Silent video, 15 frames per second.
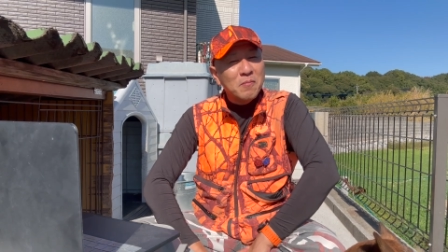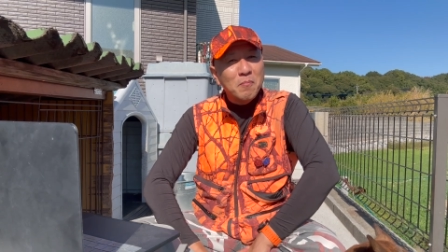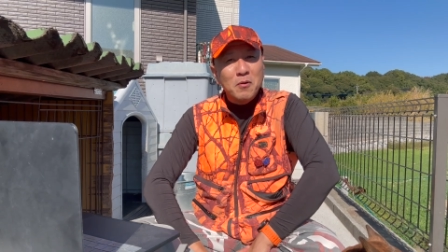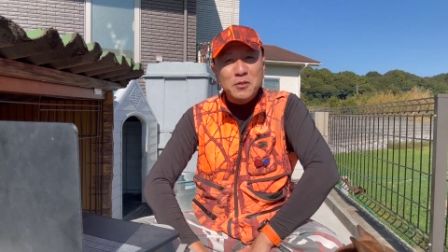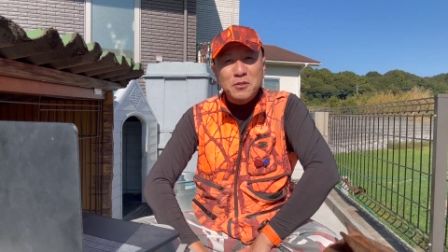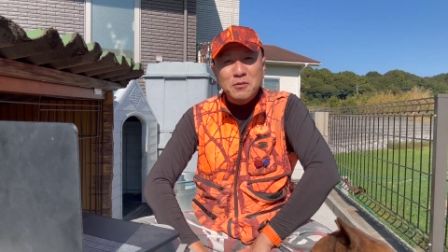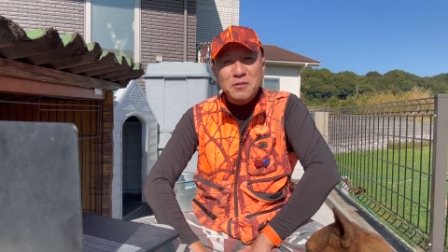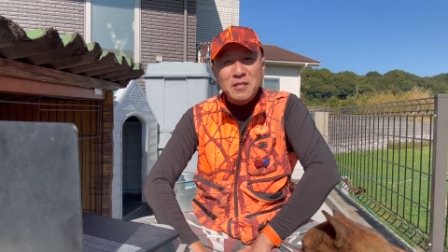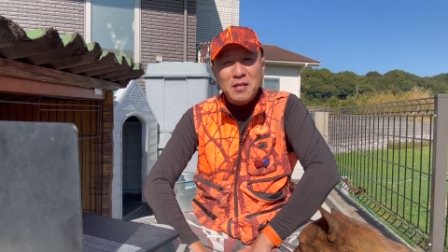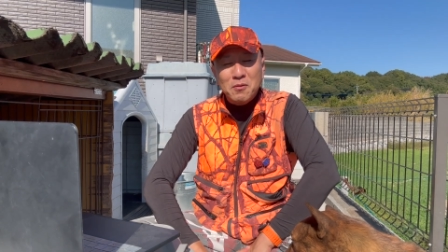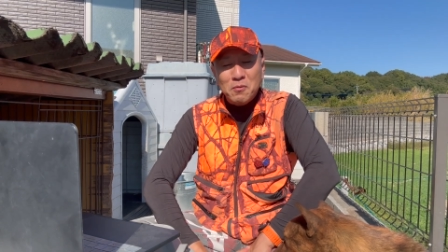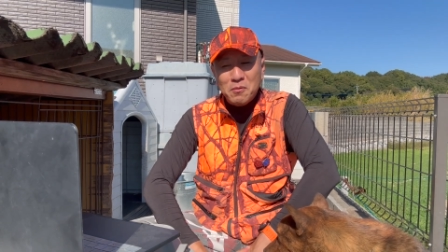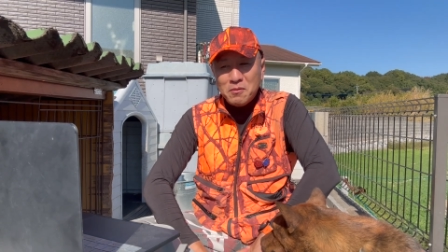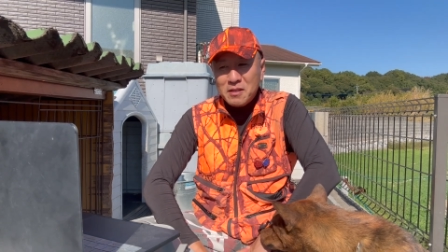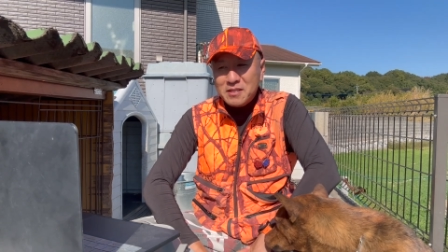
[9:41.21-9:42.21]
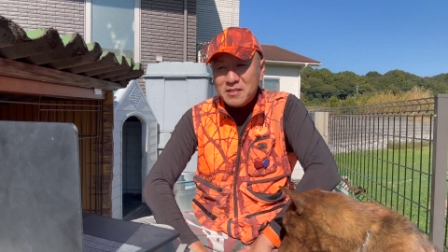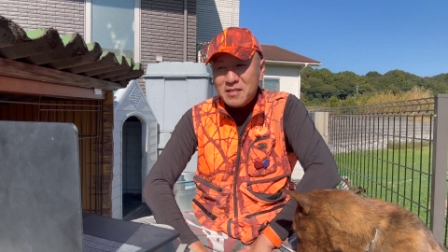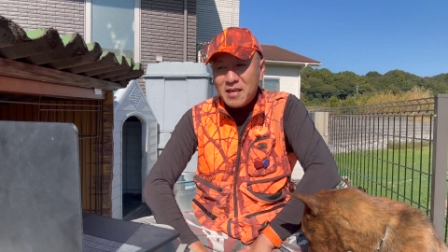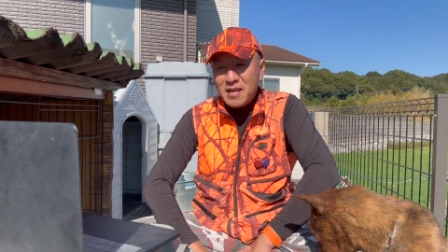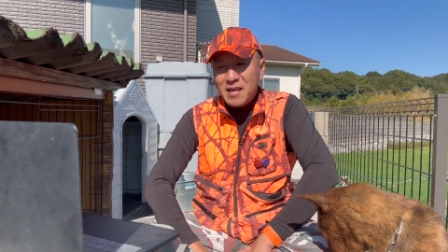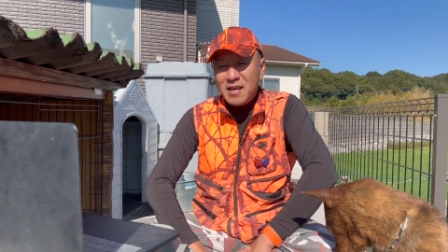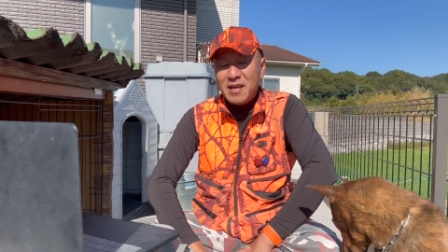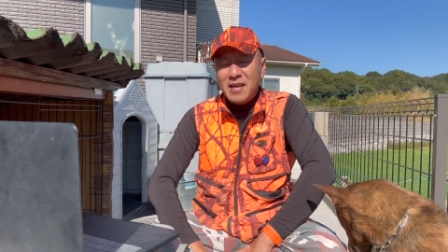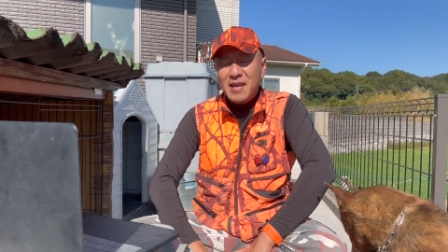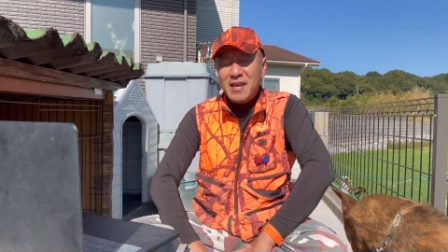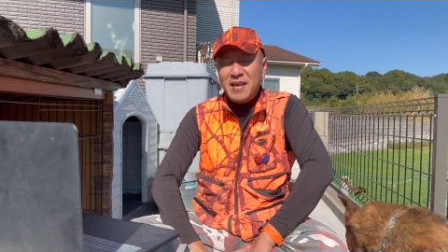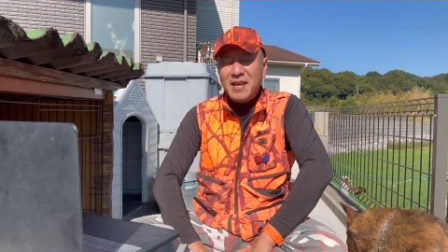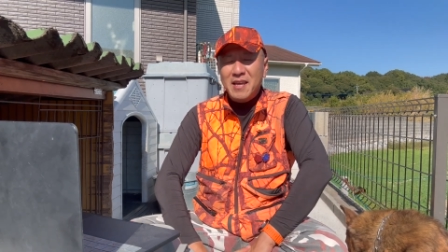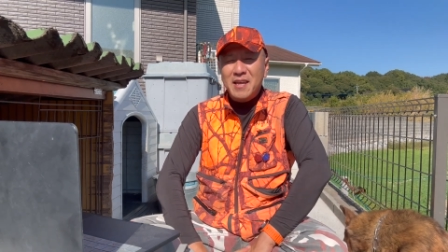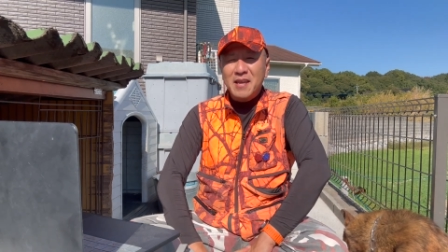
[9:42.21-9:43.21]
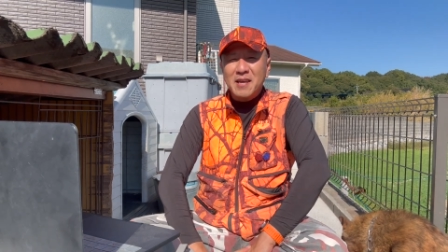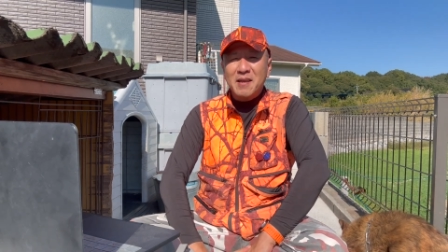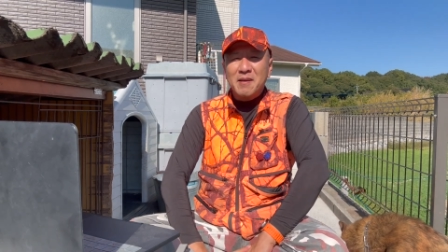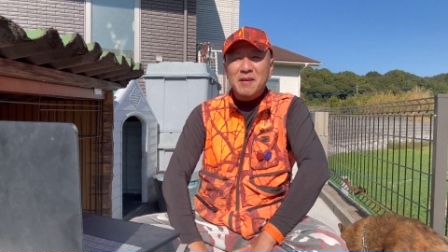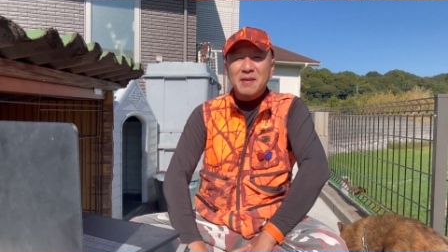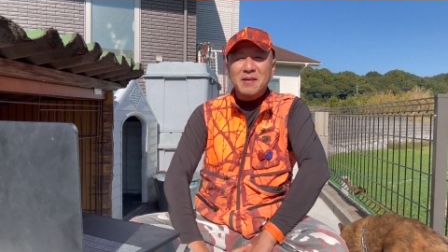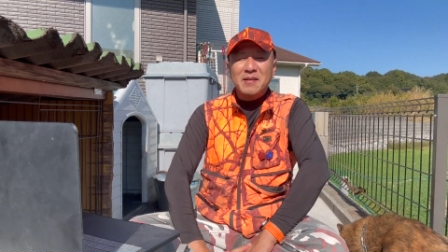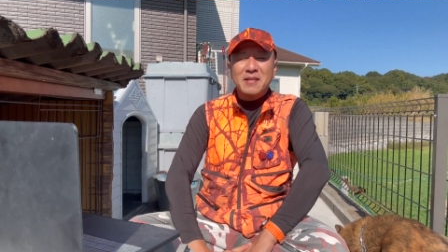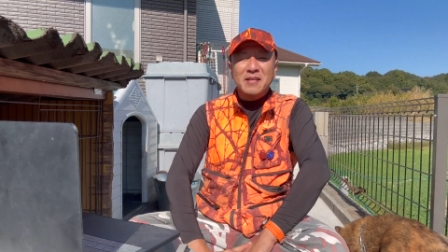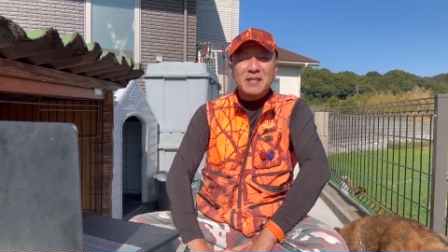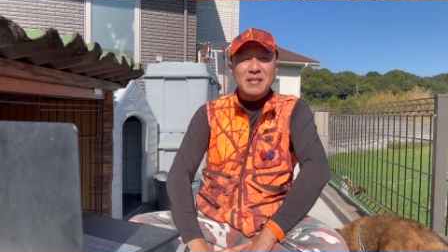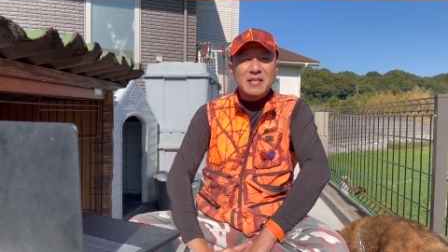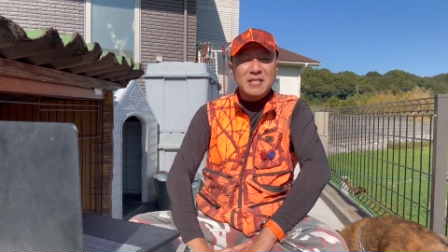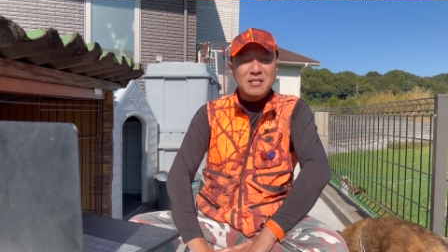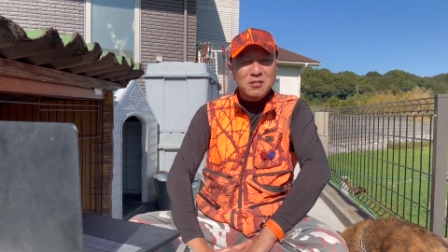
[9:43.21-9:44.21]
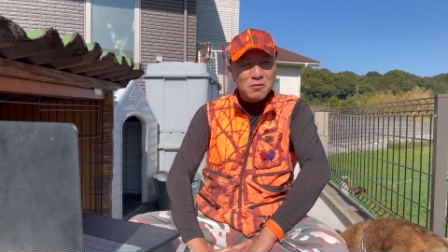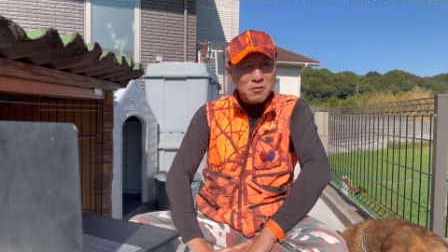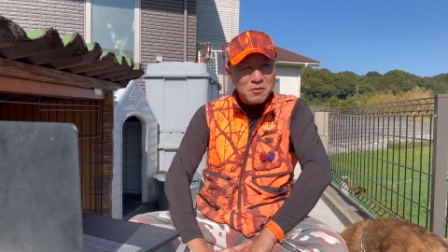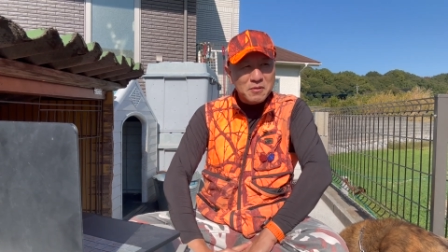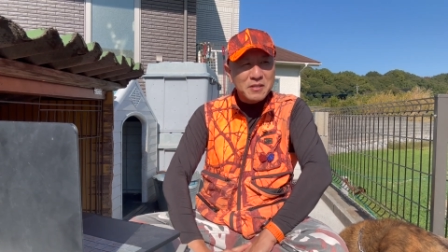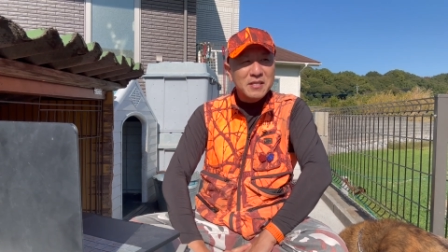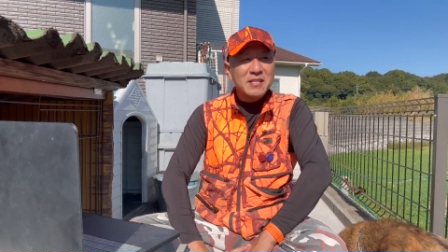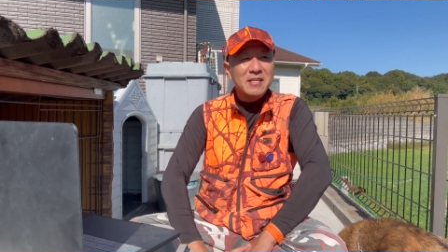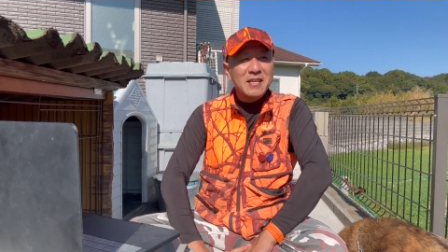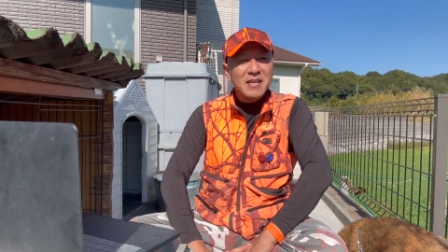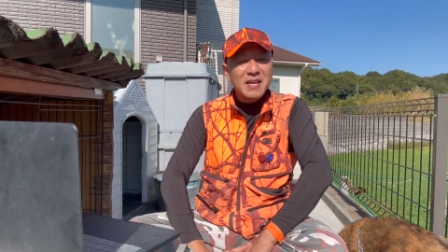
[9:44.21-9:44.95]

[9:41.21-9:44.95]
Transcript: 募集したところですね、非常に、